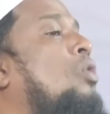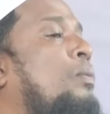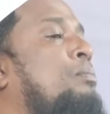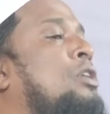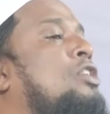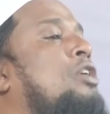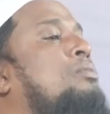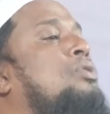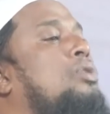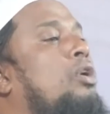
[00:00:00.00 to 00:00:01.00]
উম্মতের
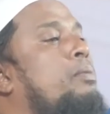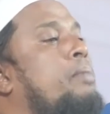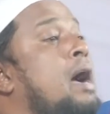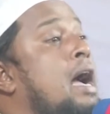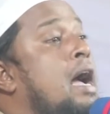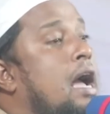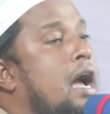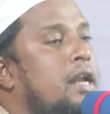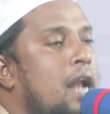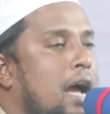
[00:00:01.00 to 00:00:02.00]

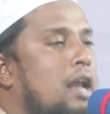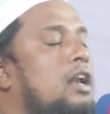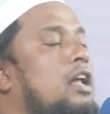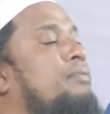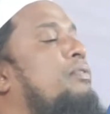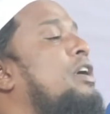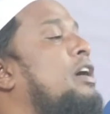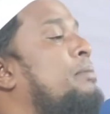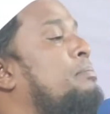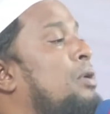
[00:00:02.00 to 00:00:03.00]
মুসলমান আল্লাহর
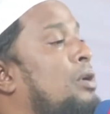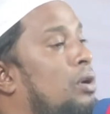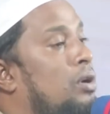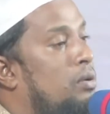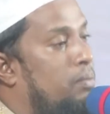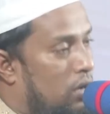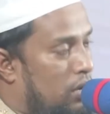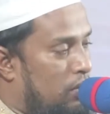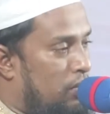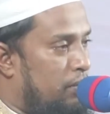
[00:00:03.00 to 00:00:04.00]
পয়গম্বর
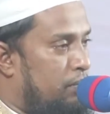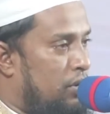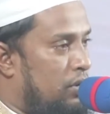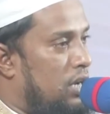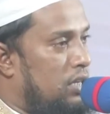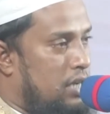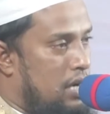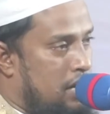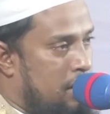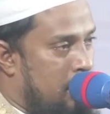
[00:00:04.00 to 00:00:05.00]
বলে ওই মহিলা
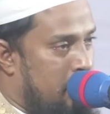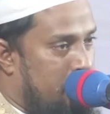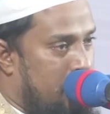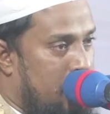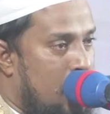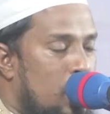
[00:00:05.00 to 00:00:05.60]
জাহান্নামি